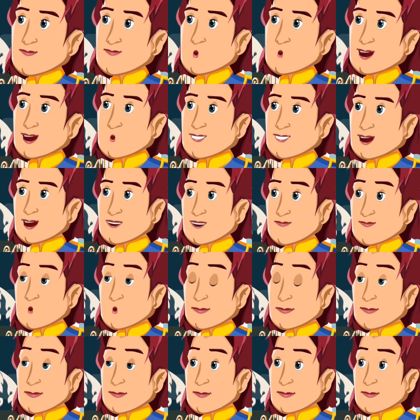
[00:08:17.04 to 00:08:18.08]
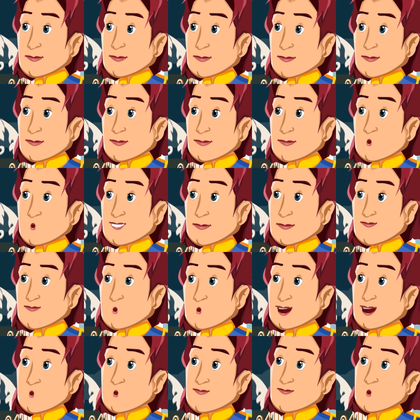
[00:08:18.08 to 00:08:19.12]
ডান্স করছিল
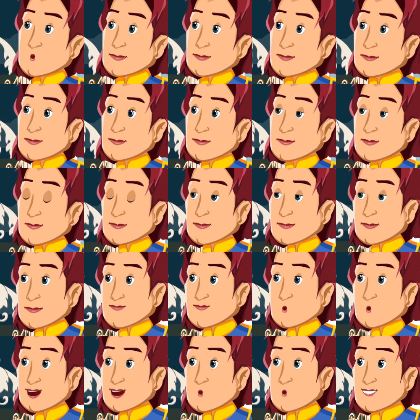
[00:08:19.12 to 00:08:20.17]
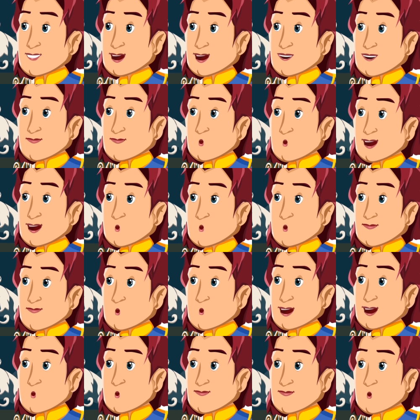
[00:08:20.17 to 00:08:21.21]
এটা উপরওয়ালার ইচ্ছা আমি ওকে ছাড়া
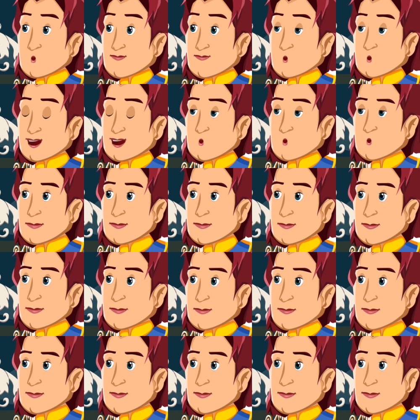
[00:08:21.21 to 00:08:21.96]
কিছুতেই বাঁচব না